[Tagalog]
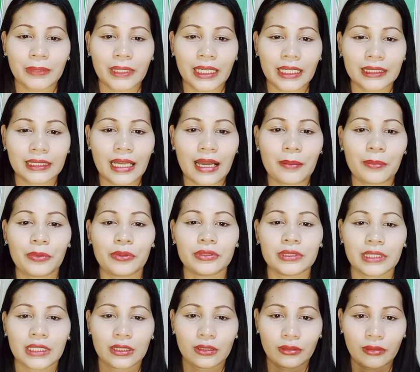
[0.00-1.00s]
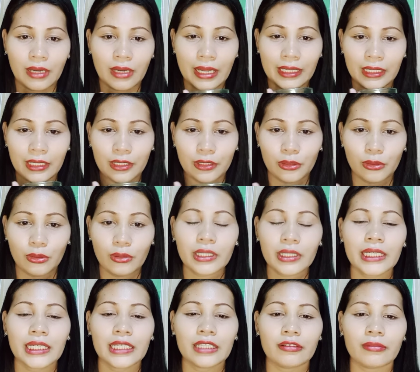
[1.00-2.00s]
pagkatapos ito ay
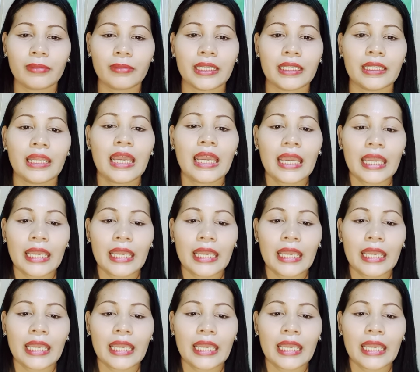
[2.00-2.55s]
iyong inumin.